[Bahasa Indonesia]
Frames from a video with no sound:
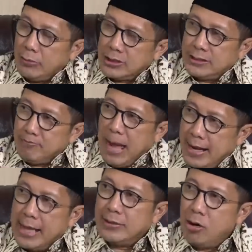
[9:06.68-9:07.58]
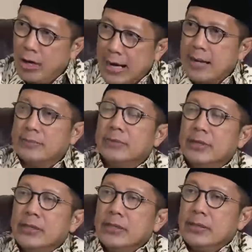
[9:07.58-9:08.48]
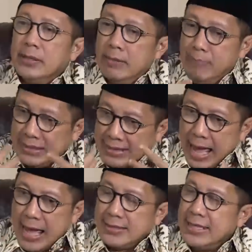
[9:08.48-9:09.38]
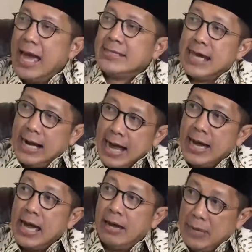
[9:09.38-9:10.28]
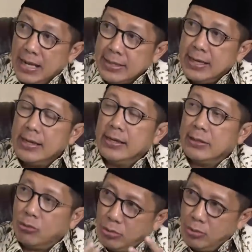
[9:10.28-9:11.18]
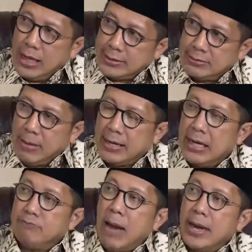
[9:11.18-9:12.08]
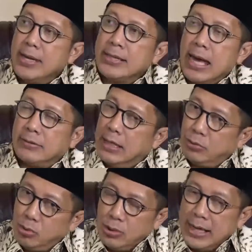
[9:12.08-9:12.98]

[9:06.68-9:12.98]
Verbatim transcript: atau semangat orang eh, mentaati ajaran agamanya itu uh, semakin baik dan tentu